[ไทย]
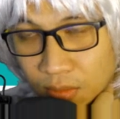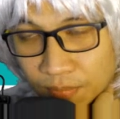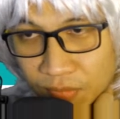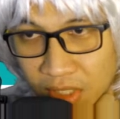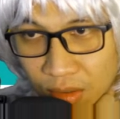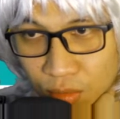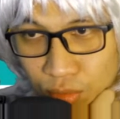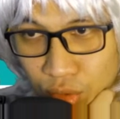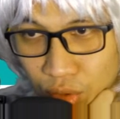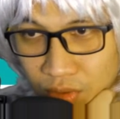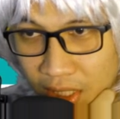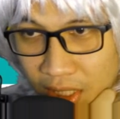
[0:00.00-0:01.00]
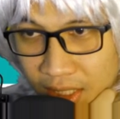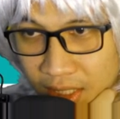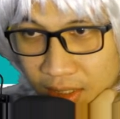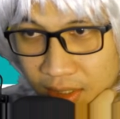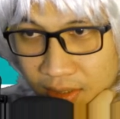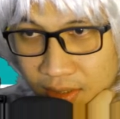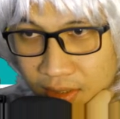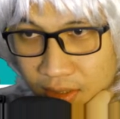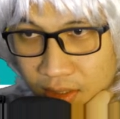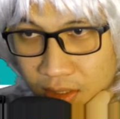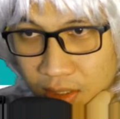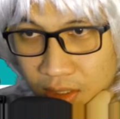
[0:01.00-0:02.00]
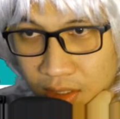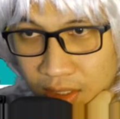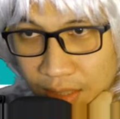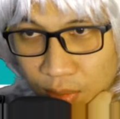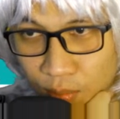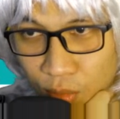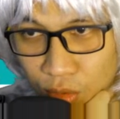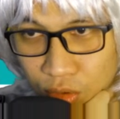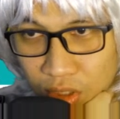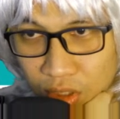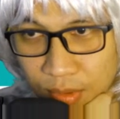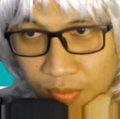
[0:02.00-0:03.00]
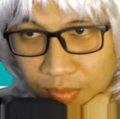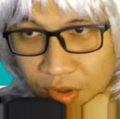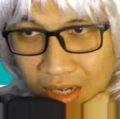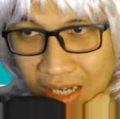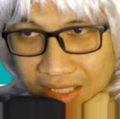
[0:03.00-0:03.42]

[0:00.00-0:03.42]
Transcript: จะลงตรงไหนดี ถ้าผมลงตรงนี้ผมมีโอกาสช